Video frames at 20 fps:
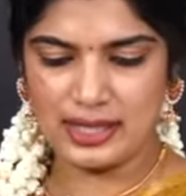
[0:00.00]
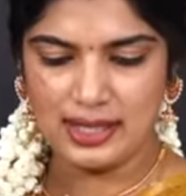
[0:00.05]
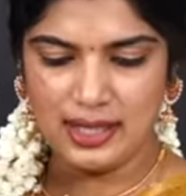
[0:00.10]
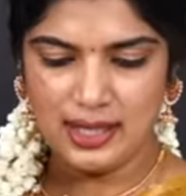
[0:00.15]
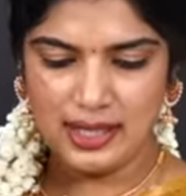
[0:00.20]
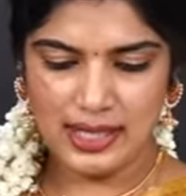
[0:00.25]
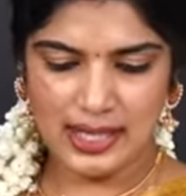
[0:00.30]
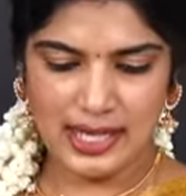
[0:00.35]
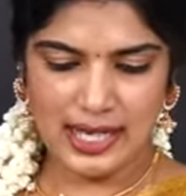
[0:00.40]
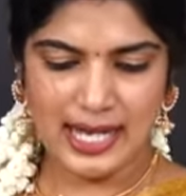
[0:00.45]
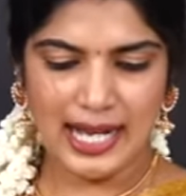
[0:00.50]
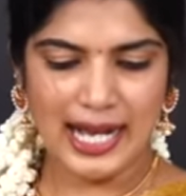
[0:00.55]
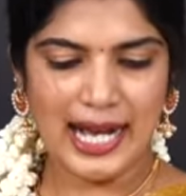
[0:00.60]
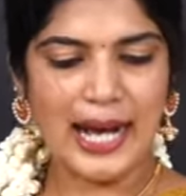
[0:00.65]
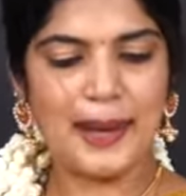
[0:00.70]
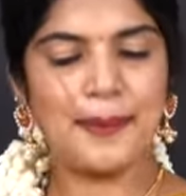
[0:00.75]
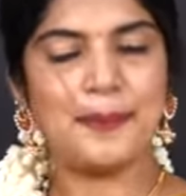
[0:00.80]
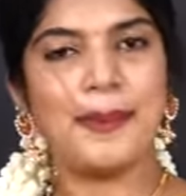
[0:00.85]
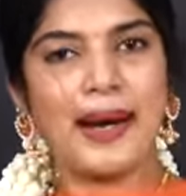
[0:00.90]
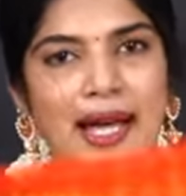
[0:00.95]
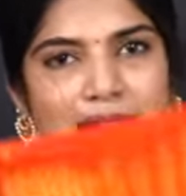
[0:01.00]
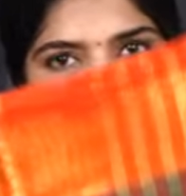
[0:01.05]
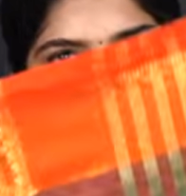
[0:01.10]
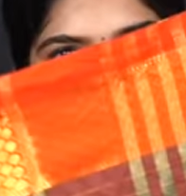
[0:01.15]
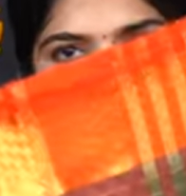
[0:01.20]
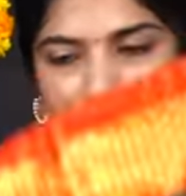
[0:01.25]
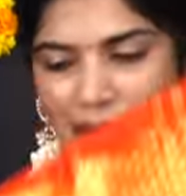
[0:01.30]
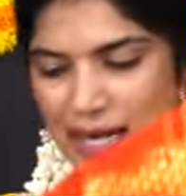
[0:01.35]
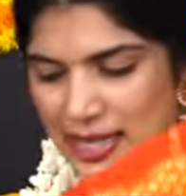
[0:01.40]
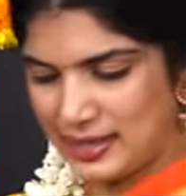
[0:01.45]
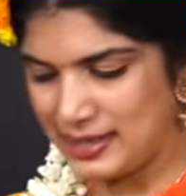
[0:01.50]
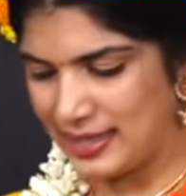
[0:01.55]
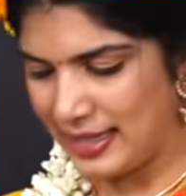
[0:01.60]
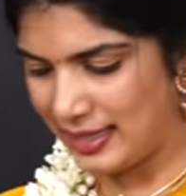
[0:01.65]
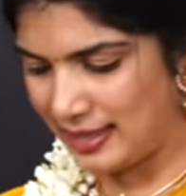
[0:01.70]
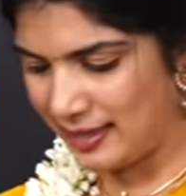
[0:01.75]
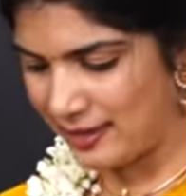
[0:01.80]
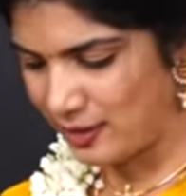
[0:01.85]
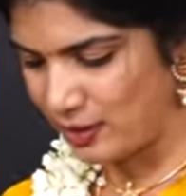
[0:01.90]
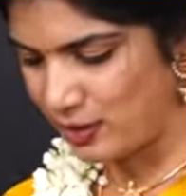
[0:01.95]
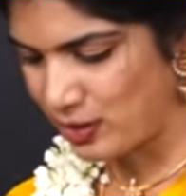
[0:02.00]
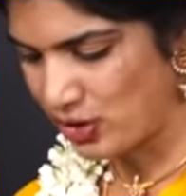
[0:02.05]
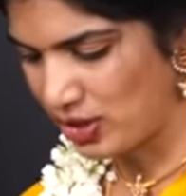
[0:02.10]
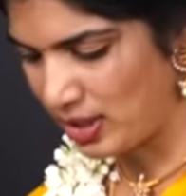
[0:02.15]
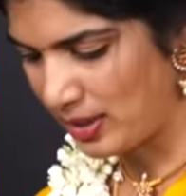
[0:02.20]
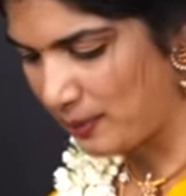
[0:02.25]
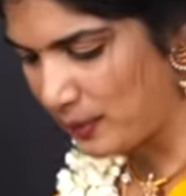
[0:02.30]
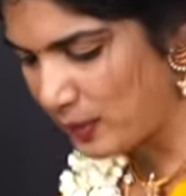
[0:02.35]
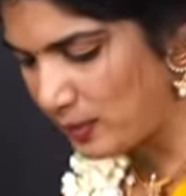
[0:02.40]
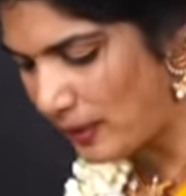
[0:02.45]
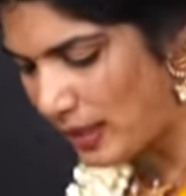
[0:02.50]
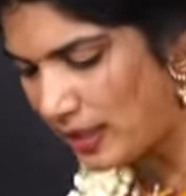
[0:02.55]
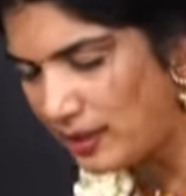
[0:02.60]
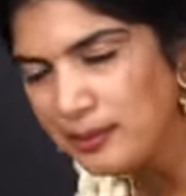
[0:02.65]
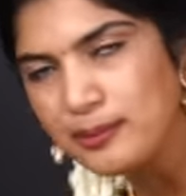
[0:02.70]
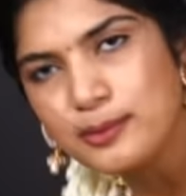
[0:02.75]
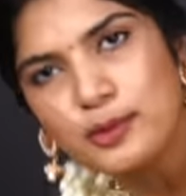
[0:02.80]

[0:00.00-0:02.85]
కదా ఆ పళ్ళు పార్ట్ దగ్గర నుంచి ఇప్పుడు మనం